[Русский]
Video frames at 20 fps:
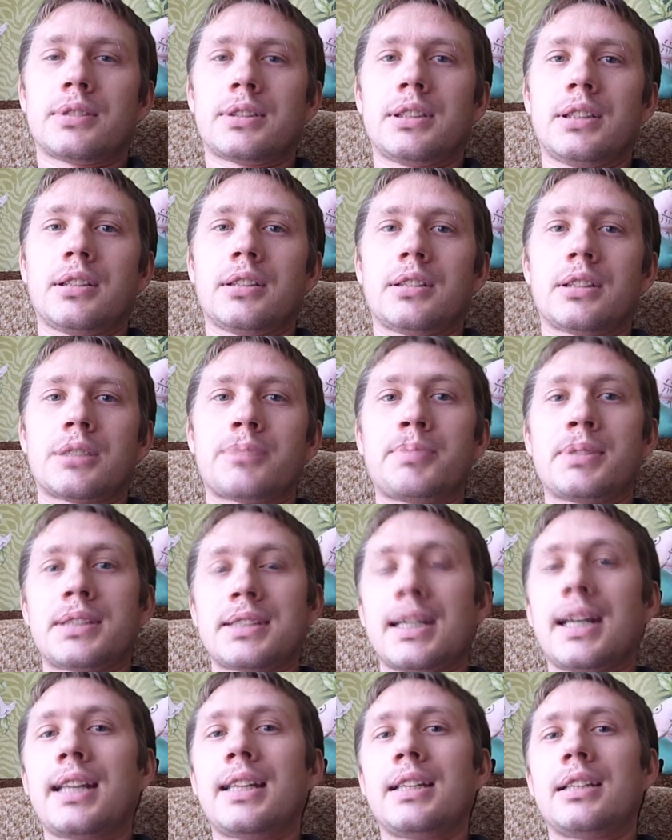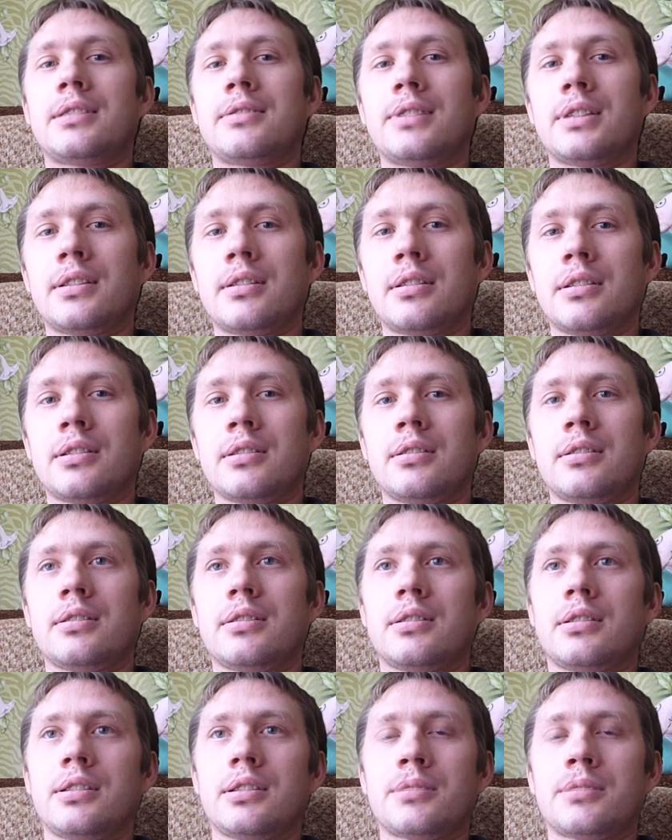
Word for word: сделано специально из, э,